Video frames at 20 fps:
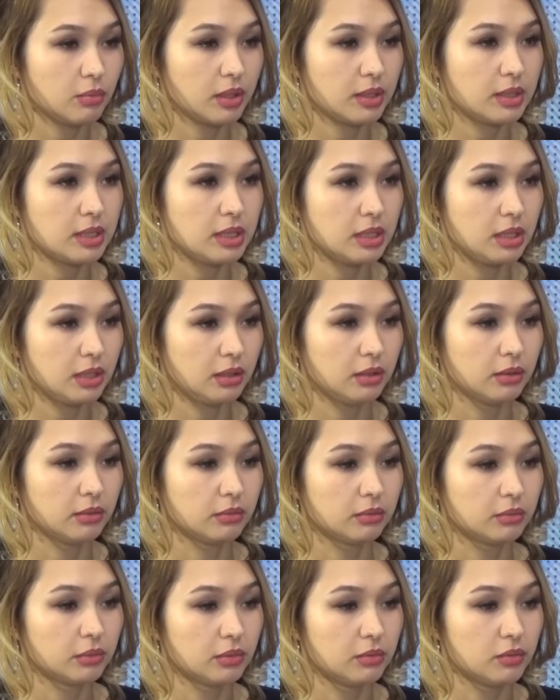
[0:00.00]
России.
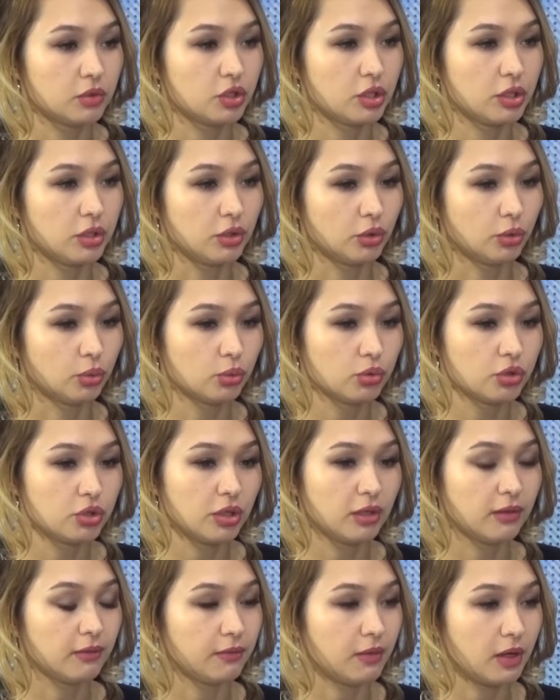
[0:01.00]
Движение
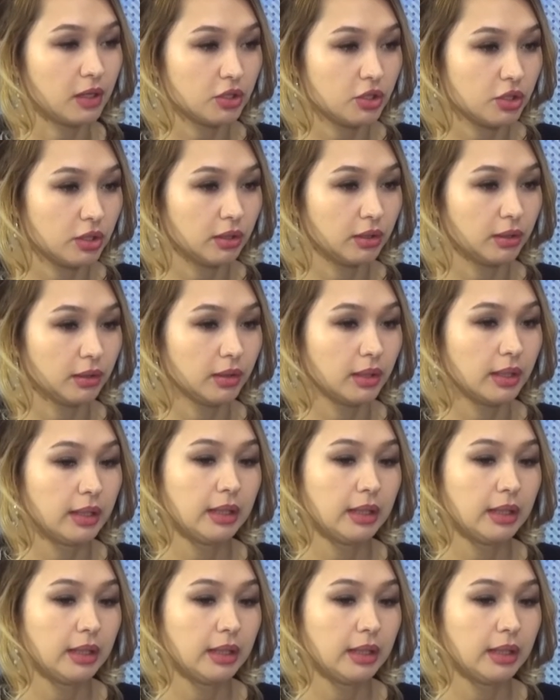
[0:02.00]
нужное, важное,